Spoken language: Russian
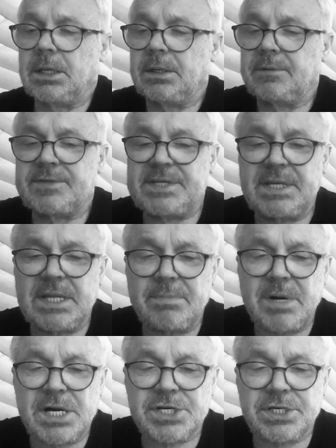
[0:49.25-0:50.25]
Все
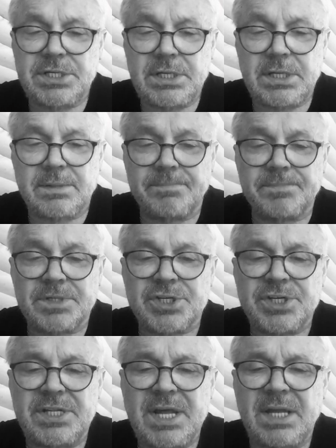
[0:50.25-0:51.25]
домашние,
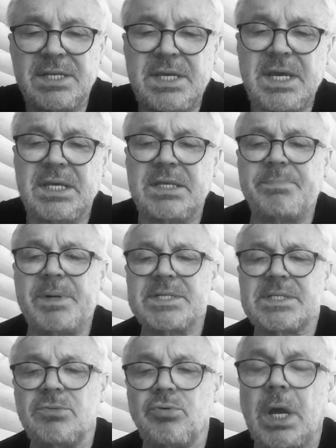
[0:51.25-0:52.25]
жена, дети,
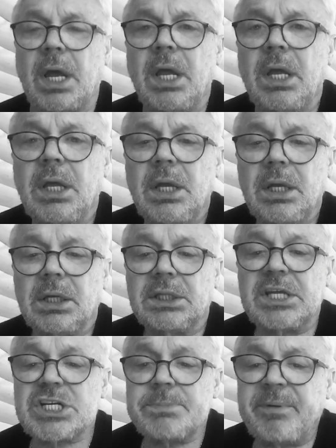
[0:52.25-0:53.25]
прислуга,
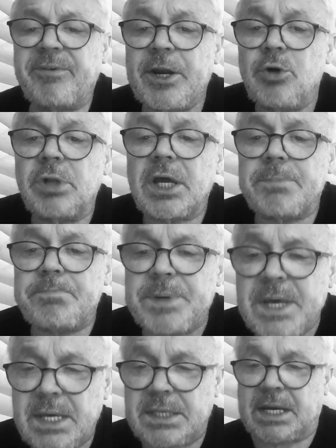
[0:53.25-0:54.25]
даже поваренок
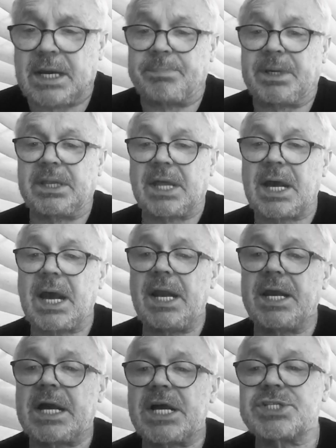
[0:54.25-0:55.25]
Петька
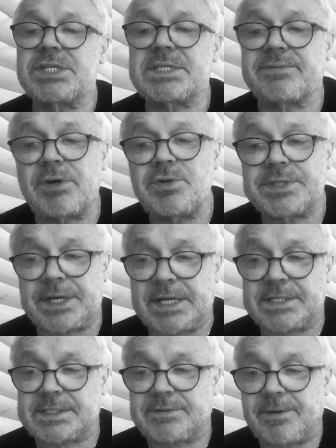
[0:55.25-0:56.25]
предлагали каждое свое
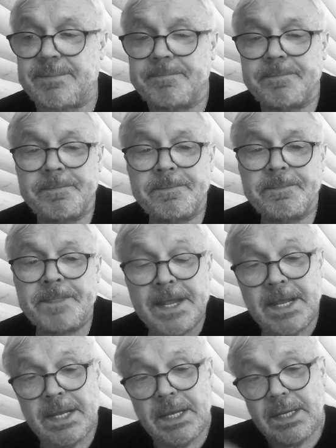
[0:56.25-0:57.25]
средство.
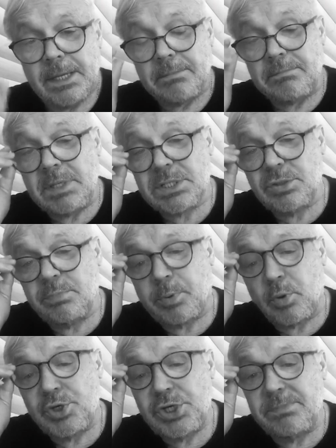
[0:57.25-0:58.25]
Между
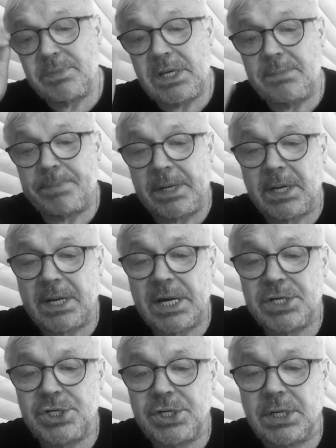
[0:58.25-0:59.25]
прочим, и
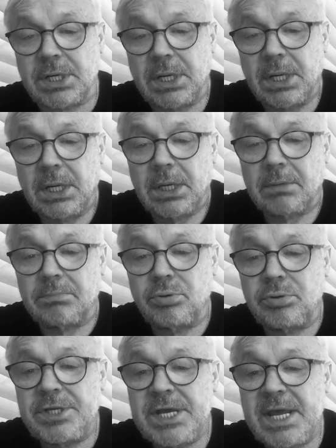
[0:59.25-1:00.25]
приказчик –
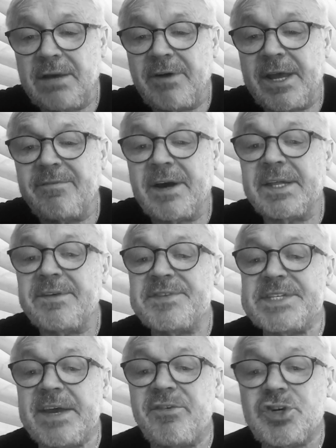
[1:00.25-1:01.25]
Булдеева Иван
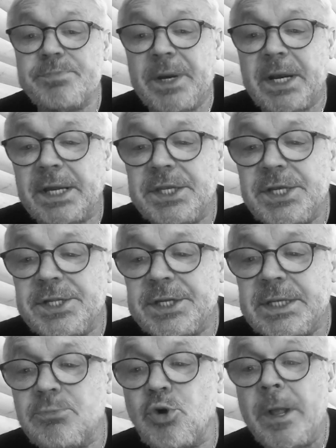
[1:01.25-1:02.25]
Евсеевич приходил к
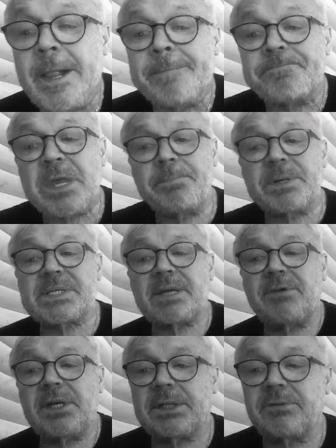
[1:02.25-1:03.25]
нему и
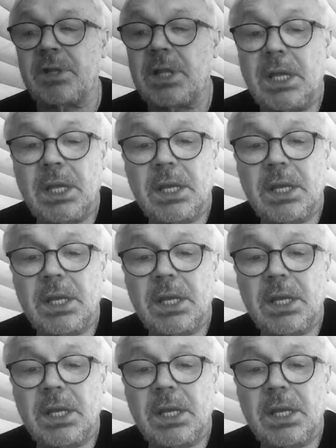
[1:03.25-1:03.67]
посоветовал